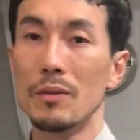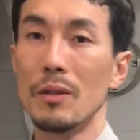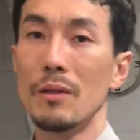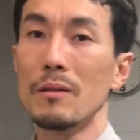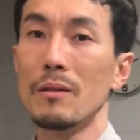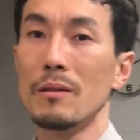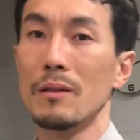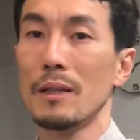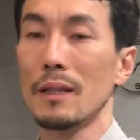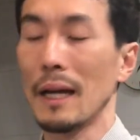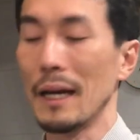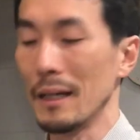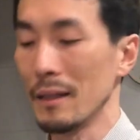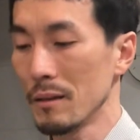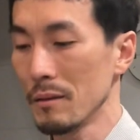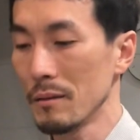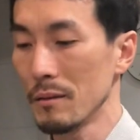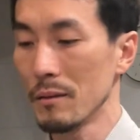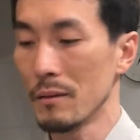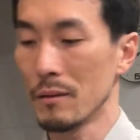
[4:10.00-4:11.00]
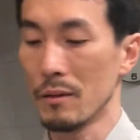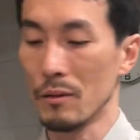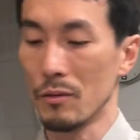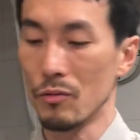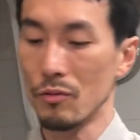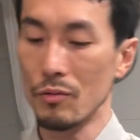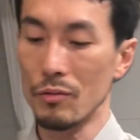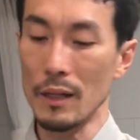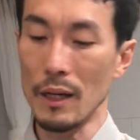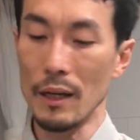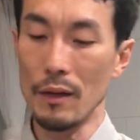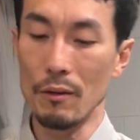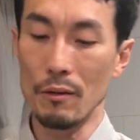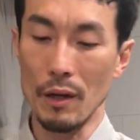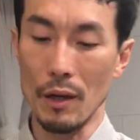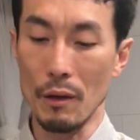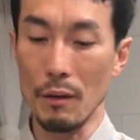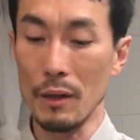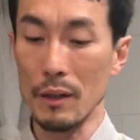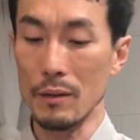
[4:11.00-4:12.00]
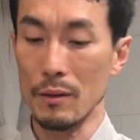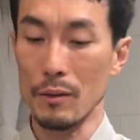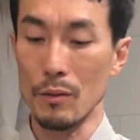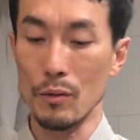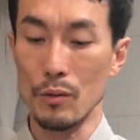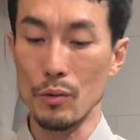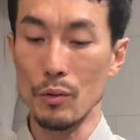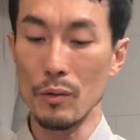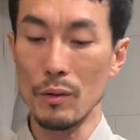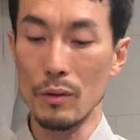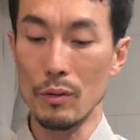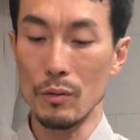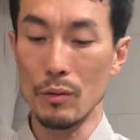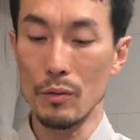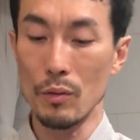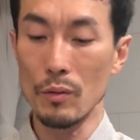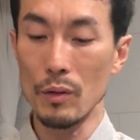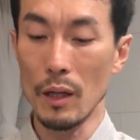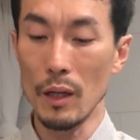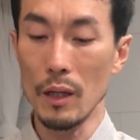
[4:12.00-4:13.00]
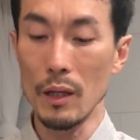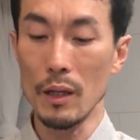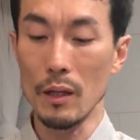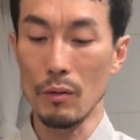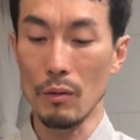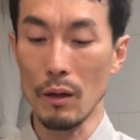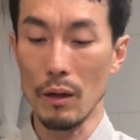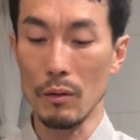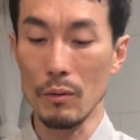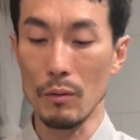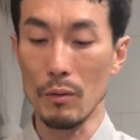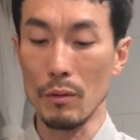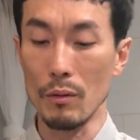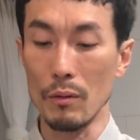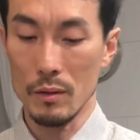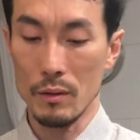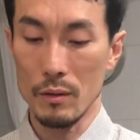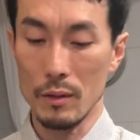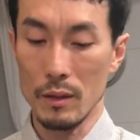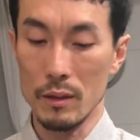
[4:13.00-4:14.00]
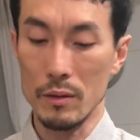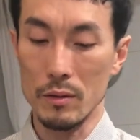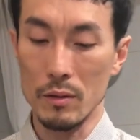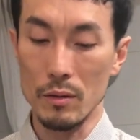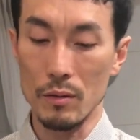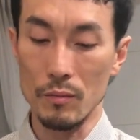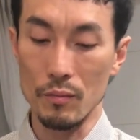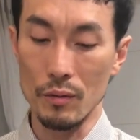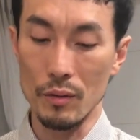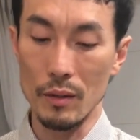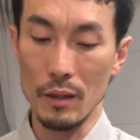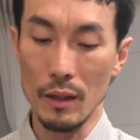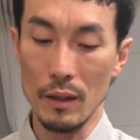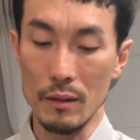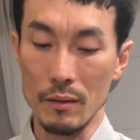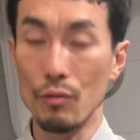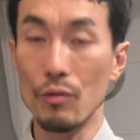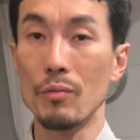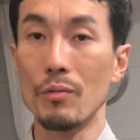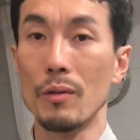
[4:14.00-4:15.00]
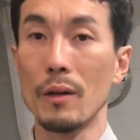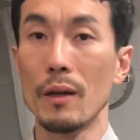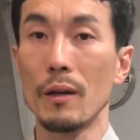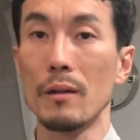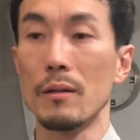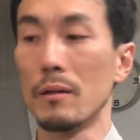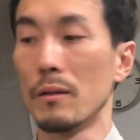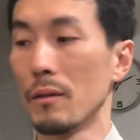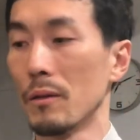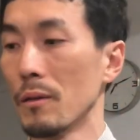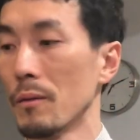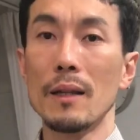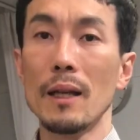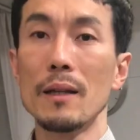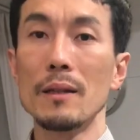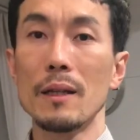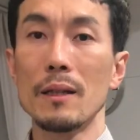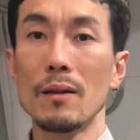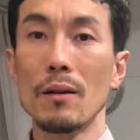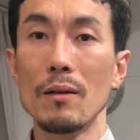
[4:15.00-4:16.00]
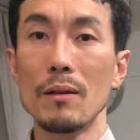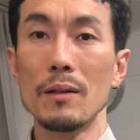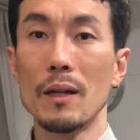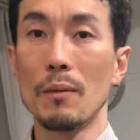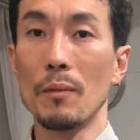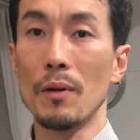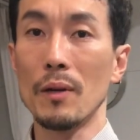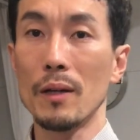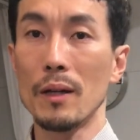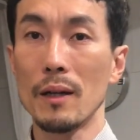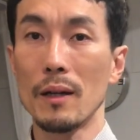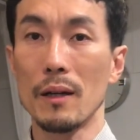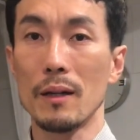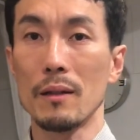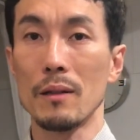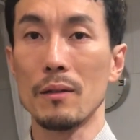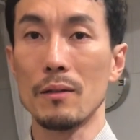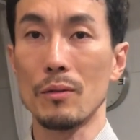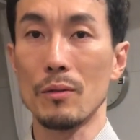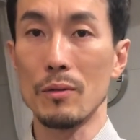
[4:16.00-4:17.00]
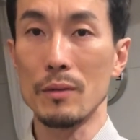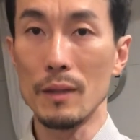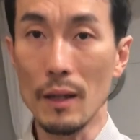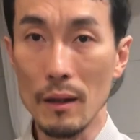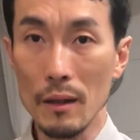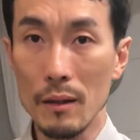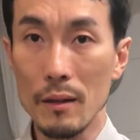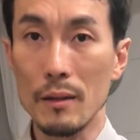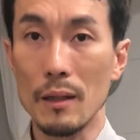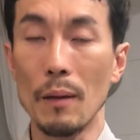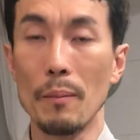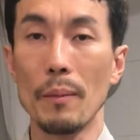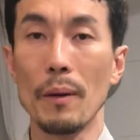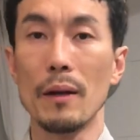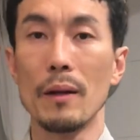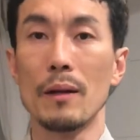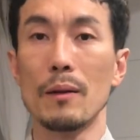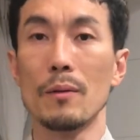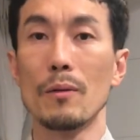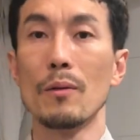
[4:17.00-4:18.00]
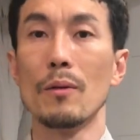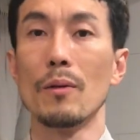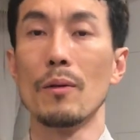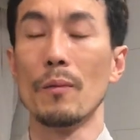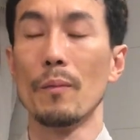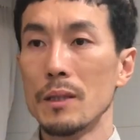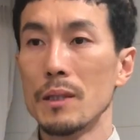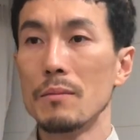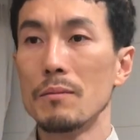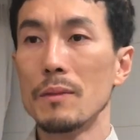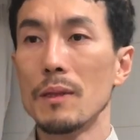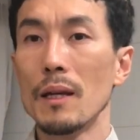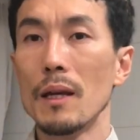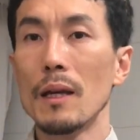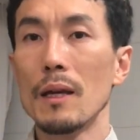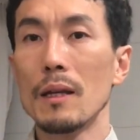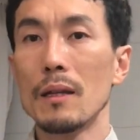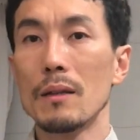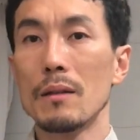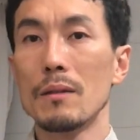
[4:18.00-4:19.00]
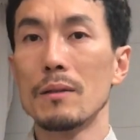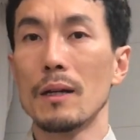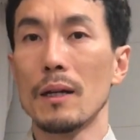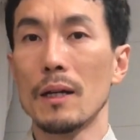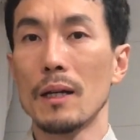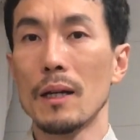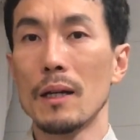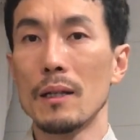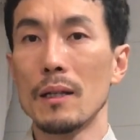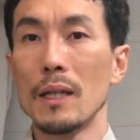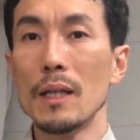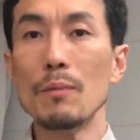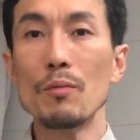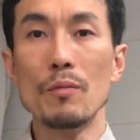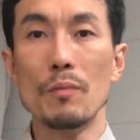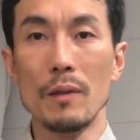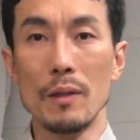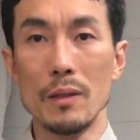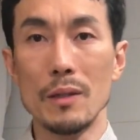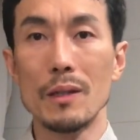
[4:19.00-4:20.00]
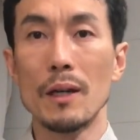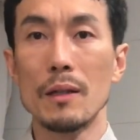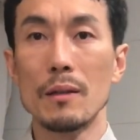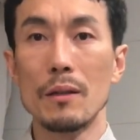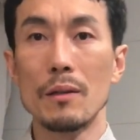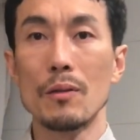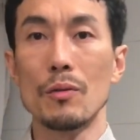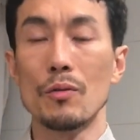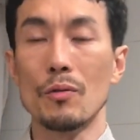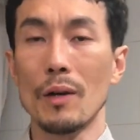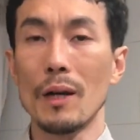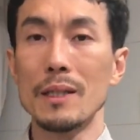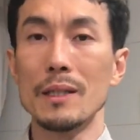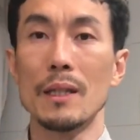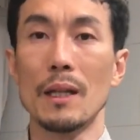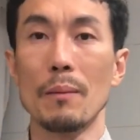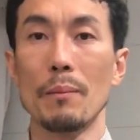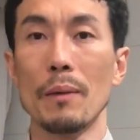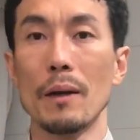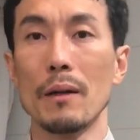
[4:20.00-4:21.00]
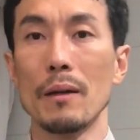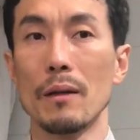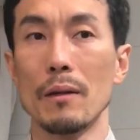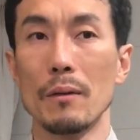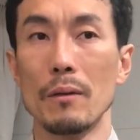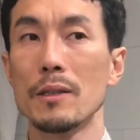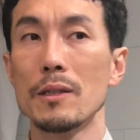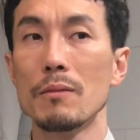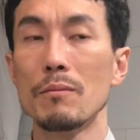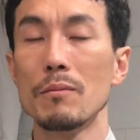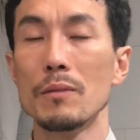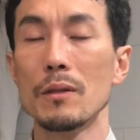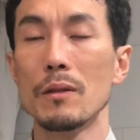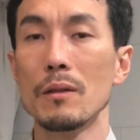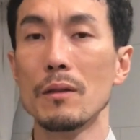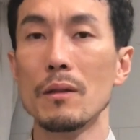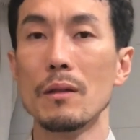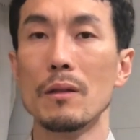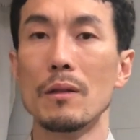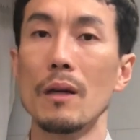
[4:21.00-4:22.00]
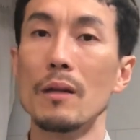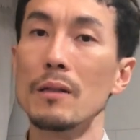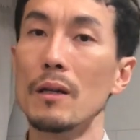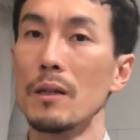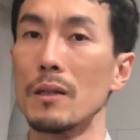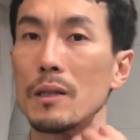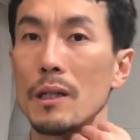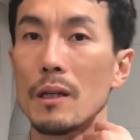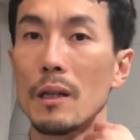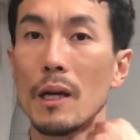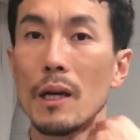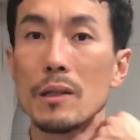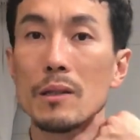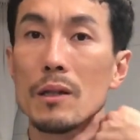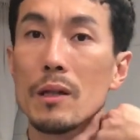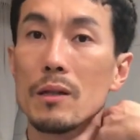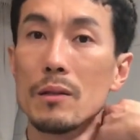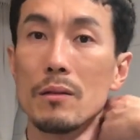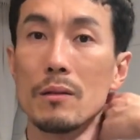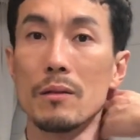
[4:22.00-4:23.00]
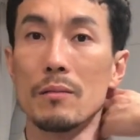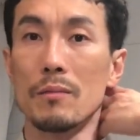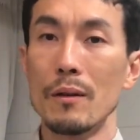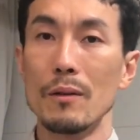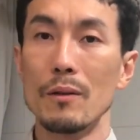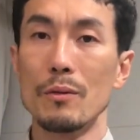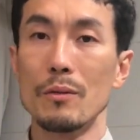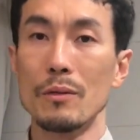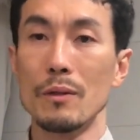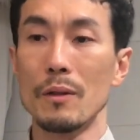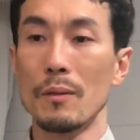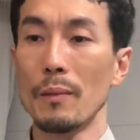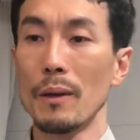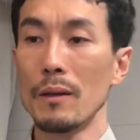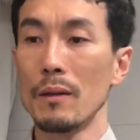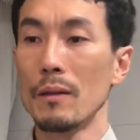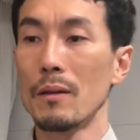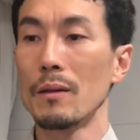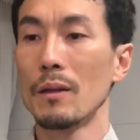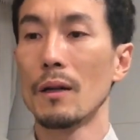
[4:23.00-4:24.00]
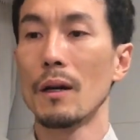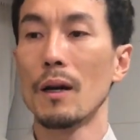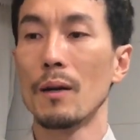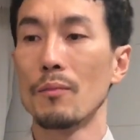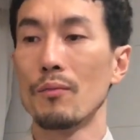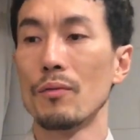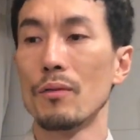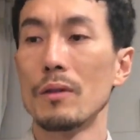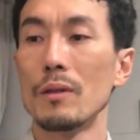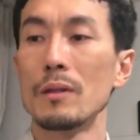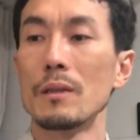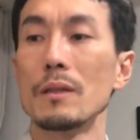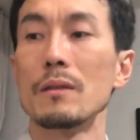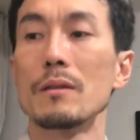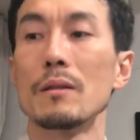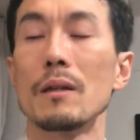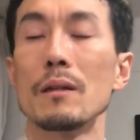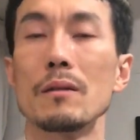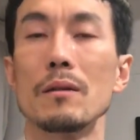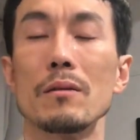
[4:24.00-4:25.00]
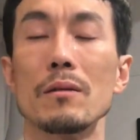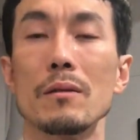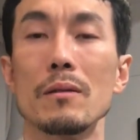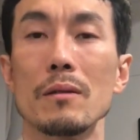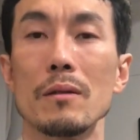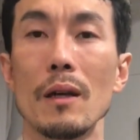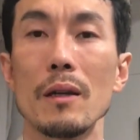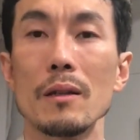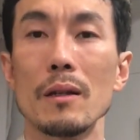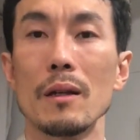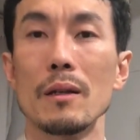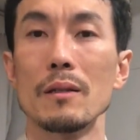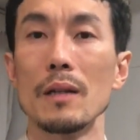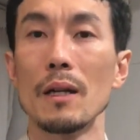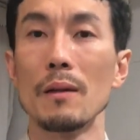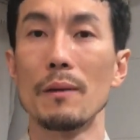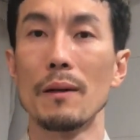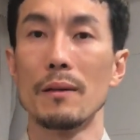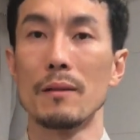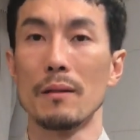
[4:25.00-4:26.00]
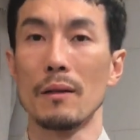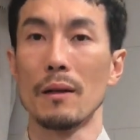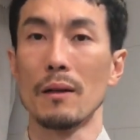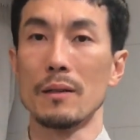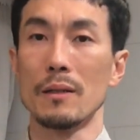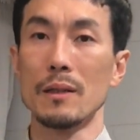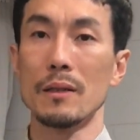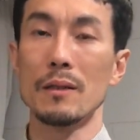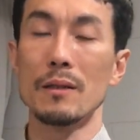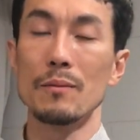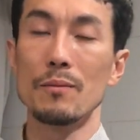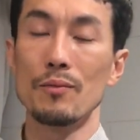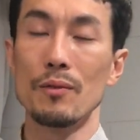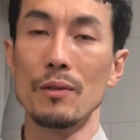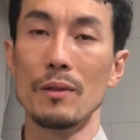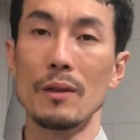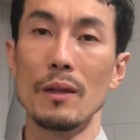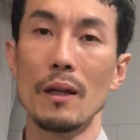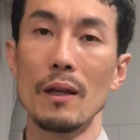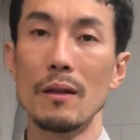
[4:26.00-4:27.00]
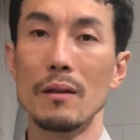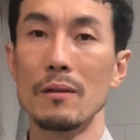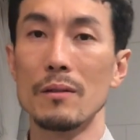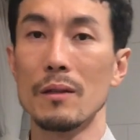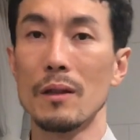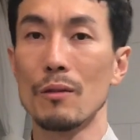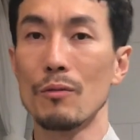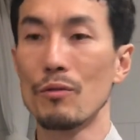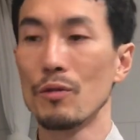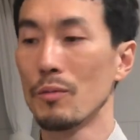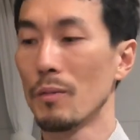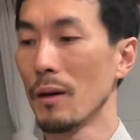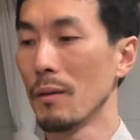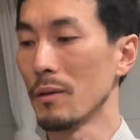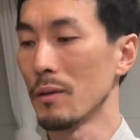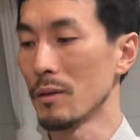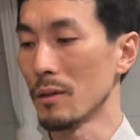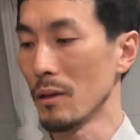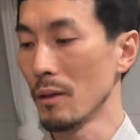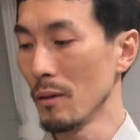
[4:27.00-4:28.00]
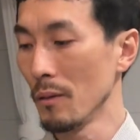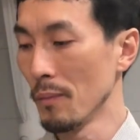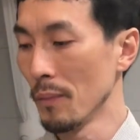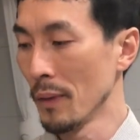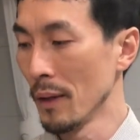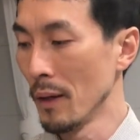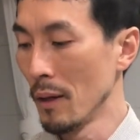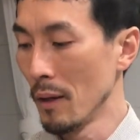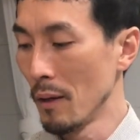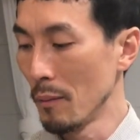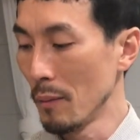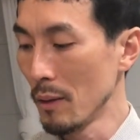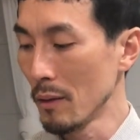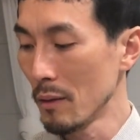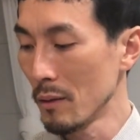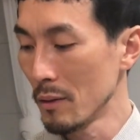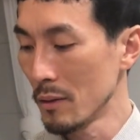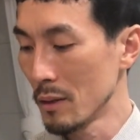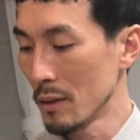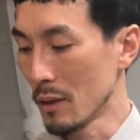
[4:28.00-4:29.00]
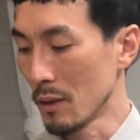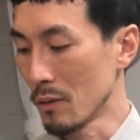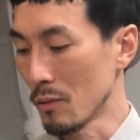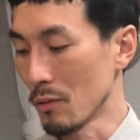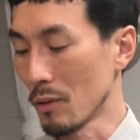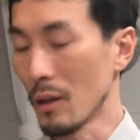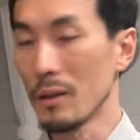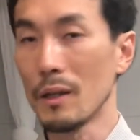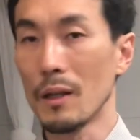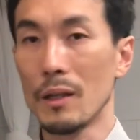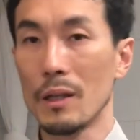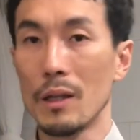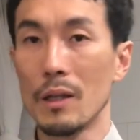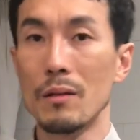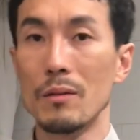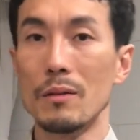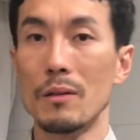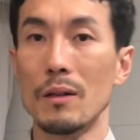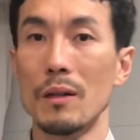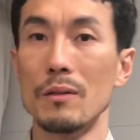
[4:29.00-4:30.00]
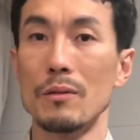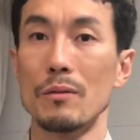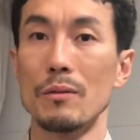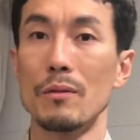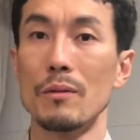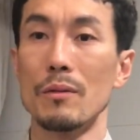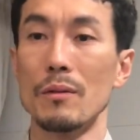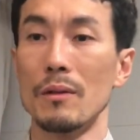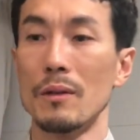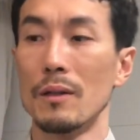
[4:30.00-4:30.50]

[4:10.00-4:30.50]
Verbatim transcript: 저는 이제 다이슨을 쭉 사용해 왔었고 손 손에 있기도 하고 그래서 저는 V10 구입을 했거든요. 탱자 털이나 머리카락 뭐 같은 것도 싹 다 빨리고 침대에 있던 약간 이불 먼지 같은 것도 같이 다 빨리고 침실이 굉장히 쾌적해졌습니다. 그리고 이제 배터리가 V6에서는 굉장히 짧았는데 지금 V10 이제 구입하면서 배터리 시간도 굉장히 길어져가지고